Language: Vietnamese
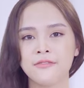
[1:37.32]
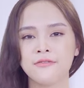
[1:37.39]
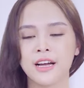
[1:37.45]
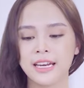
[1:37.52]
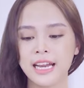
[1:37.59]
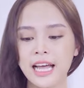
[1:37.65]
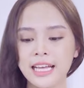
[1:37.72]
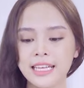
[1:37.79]

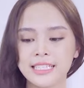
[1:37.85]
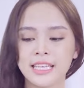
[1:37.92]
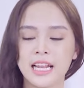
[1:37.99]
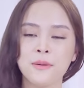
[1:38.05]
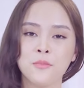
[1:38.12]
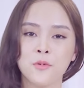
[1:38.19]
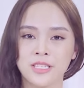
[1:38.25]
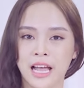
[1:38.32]
Và đây sẽ
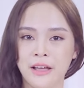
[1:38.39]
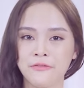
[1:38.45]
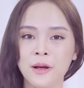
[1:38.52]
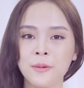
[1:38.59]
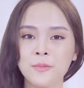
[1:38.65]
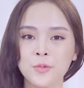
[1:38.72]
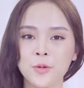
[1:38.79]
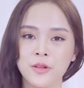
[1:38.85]
là một giải
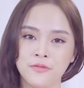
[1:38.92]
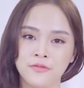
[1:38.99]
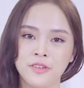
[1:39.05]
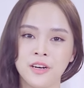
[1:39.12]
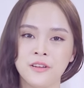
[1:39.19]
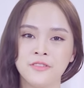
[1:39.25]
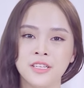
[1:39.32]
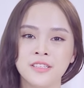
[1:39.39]
pháp tuyệt
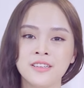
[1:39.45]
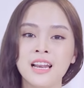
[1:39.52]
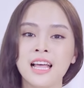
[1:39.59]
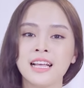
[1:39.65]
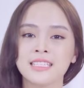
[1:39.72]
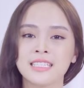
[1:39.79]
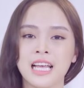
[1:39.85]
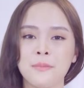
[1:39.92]
vời với những
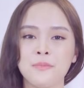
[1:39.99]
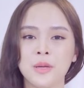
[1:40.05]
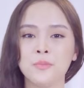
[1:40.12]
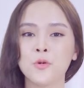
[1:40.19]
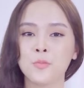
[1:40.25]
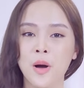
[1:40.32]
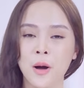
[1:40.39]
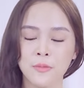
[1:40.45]
làn da bị
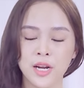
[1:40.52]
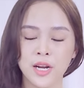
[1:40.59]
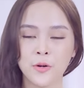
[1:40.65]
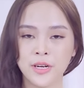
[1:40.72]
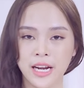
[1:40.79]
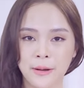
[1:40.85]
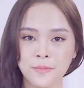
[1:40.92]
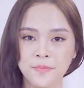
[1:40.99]
mụn bọc
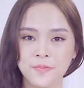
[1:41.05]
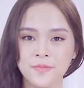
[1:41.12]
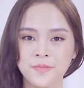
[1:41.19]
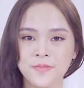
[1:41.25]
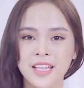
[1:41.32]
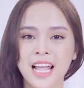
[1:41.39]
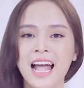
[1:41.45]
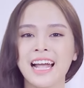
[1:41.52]
lâu năm.
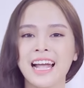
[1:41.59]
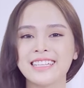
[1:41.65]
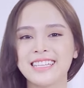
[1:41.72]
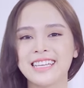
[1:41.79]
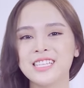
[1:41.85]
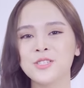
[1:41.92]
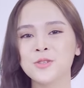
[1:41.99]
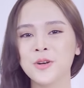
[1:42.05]
Hãy
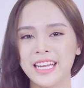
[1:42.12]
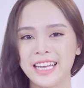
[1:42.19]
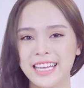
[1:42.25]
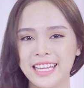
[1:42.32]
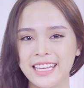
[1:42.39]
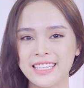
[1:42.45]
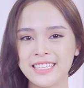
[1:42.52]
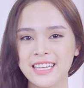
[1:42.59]
tin Julie
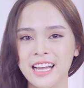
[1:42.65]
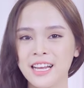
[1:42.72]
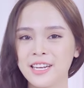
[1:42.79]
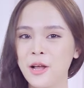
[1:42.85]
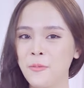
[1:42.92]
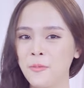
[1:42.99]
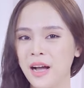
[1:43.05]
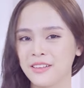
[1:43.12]
đi,
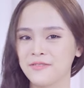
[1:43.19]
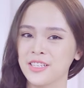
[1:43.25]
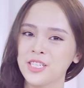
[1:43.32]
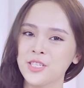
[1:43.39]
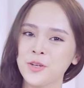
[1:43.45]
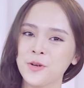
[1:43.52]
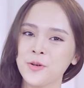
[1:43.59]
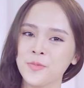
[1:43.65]
đồng hành với
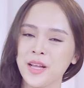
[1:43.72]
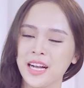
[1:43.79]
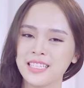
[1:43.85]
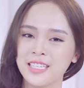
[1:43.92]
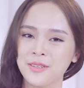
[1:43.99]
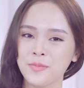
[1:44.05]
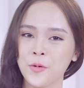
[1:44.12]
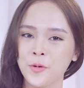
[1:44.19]
serum đặc
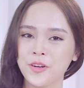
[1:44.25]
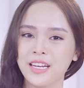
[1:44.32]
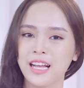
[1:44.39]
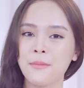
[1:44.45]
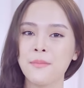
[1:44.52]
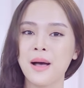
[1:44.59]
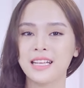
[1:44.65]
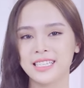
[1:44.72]
trị mụn,
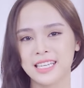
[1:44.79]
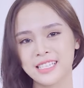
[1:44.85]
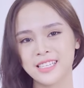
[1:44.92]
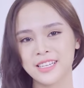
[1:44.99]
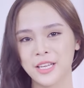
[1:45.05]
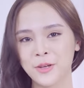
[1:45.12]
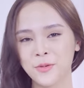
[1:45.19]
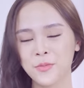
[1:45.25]
các bạn sẽ
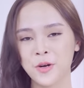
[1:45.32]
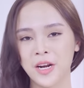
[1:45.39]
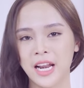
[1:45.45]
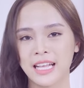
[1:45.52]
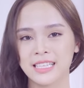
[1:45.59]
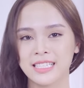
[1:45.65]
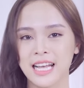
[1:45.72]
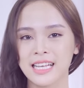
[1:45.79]
sở hữu một
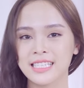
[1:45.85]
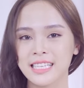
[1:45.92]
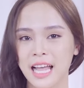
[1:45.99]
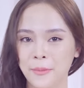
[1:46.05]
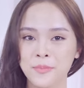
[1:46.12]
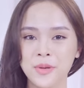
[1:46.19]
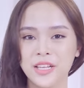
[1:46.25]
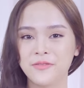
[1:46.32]
làn da
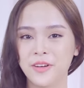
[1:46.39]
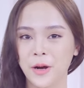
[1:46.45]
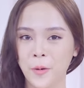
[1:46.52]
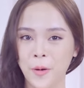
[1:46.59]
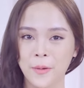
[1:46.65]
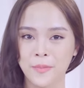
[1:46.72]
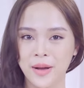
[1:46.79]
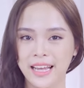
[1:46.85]
sáng mịn và
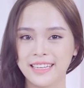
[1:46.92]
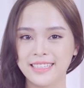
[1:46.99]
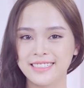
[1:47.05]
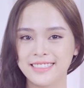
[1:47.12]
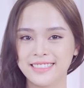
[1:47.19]
khỏe mạnh.